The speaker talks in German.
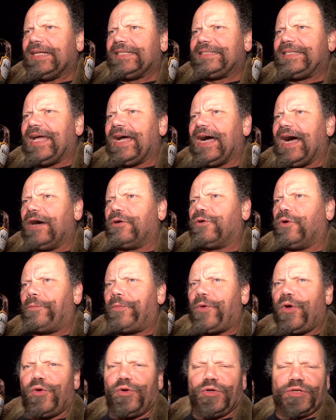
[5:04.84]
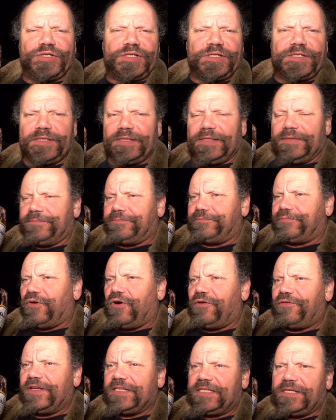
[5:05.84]
Der Arno Bös,
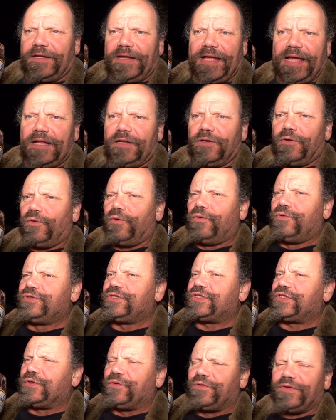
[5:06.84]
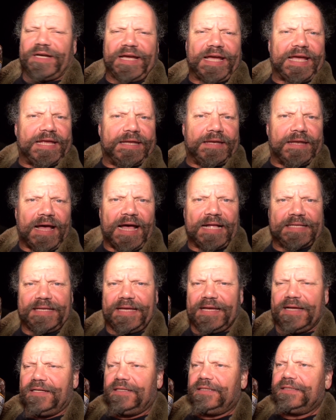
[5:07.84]
professionell und souverän, hat
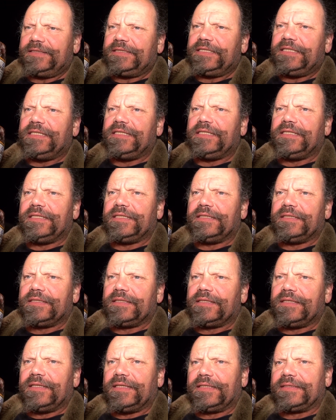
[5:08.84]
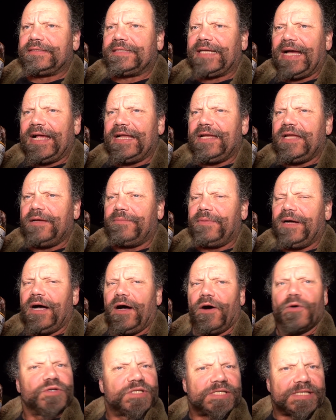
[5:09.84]
er die
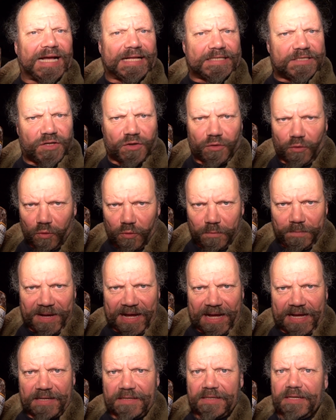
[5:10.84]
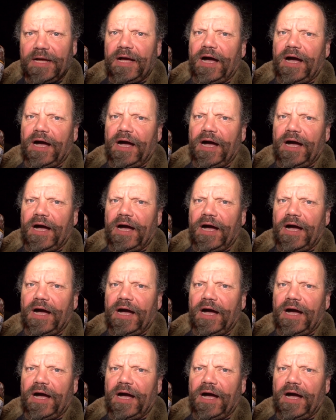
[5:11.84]
Teilnehmer aus ganz Europa